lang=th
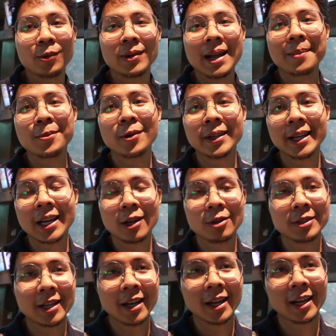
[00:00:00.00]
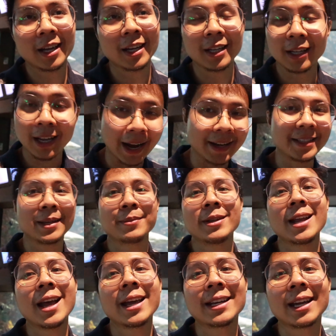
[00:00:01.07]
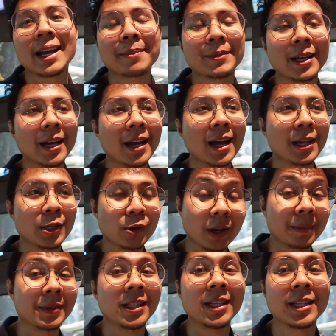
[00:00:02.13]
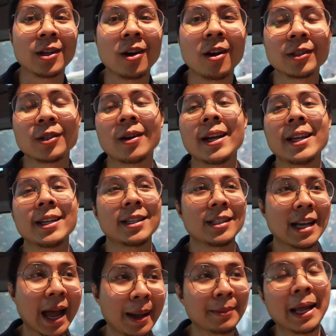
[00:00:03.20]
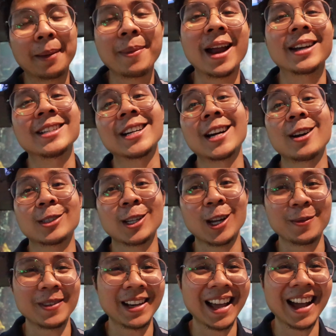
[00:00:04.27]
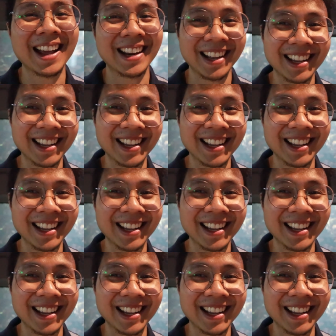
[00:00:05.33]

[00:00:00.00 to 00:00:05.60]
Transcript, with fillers: หูดำพวกนี้เขาจะหายใจไม่ได้นะครับถ้าอยู่กับที่เนาะเขาต้องให้น้ำไหลผ่านเหงือกเขาตลอดเวลานะ